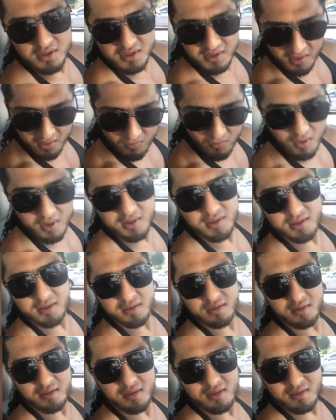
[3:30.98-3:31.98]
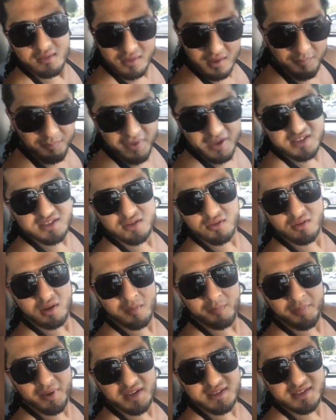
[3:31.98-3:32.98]
Y recuerden que pase lo
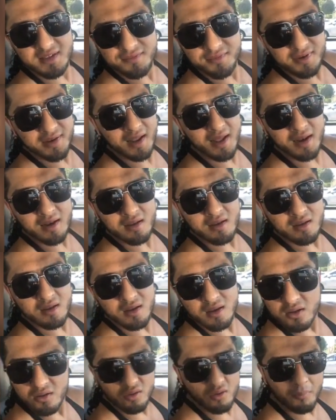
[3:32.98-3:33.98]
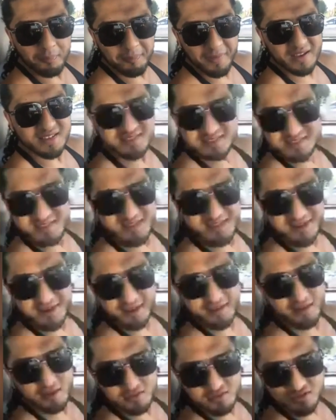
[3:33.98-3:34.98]
que pase al final, no pasa
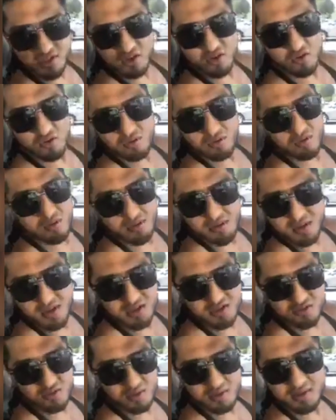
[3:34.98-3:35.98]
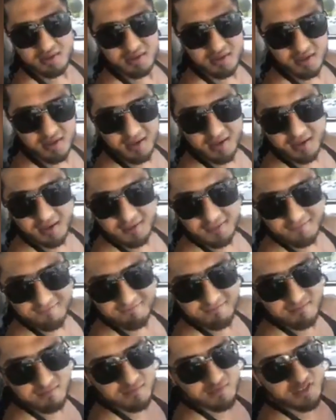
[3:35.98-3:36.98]
nada, los dejo. Es hora de entrenar.
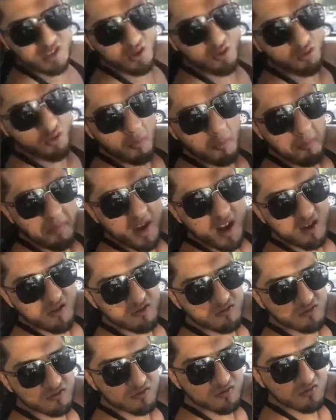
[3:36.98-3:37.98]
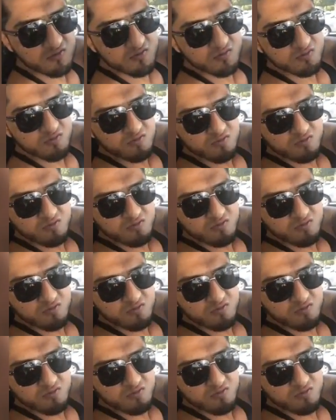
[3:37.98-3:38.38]
Saludo, perros.